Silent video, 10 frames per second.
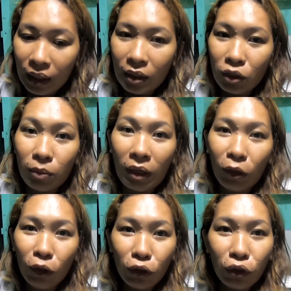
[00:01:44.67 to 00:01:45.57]
so
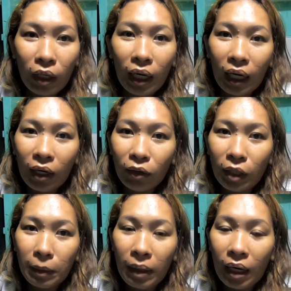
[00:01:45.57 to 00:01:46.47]
magluluto na lang ako ng
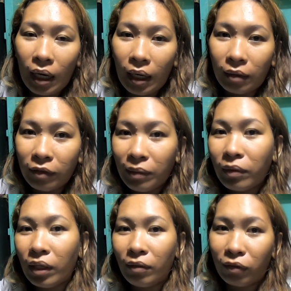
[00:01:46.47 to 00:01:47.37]
mga
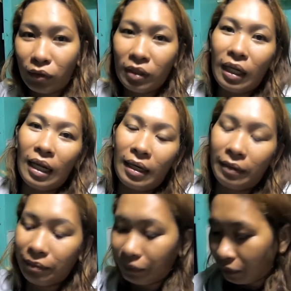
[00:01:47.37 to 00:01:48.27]
favorite food nila
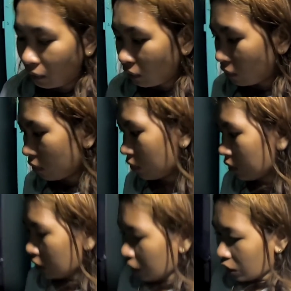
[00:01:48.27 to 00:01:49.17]

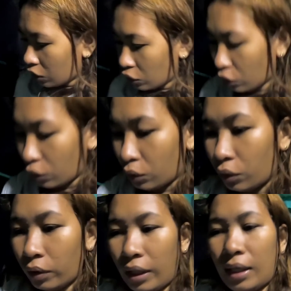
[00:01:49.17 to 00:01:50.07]
so
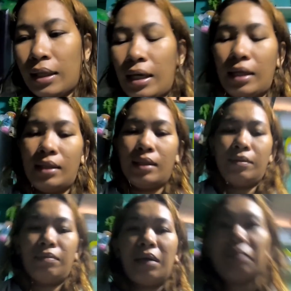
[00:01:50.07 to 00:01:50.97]
yan guys
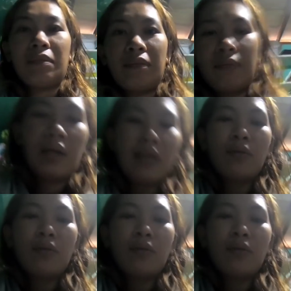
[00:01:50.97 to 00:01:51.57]
mag ano